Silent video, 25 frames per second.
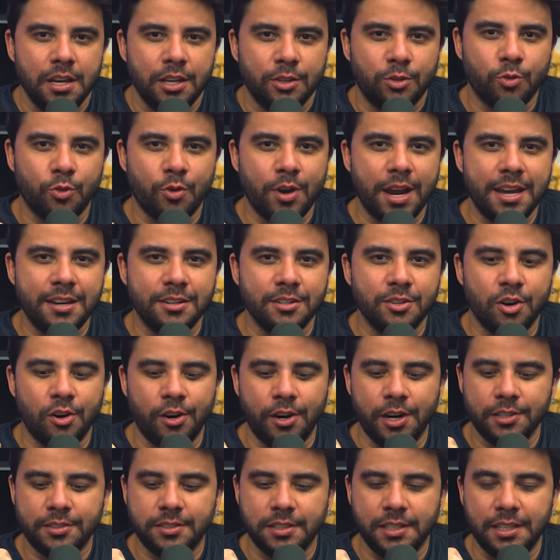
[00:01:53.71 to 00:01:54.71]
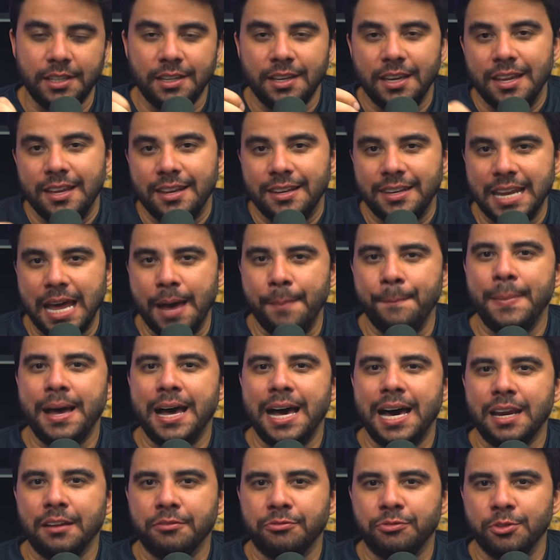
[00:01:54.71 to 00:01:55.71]
do Ryan Gosling na
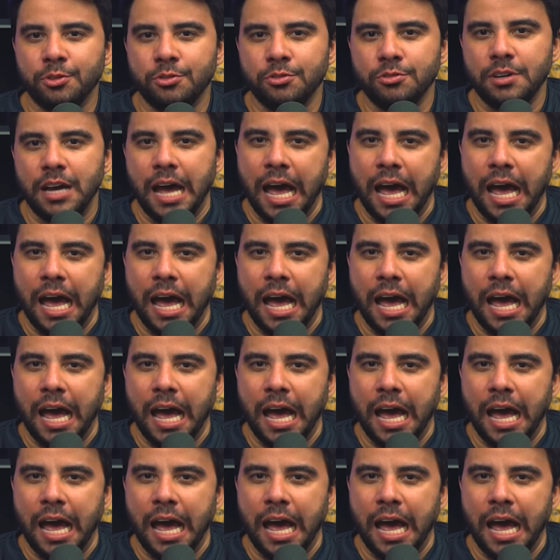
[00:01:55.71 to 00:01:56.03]
Marvel.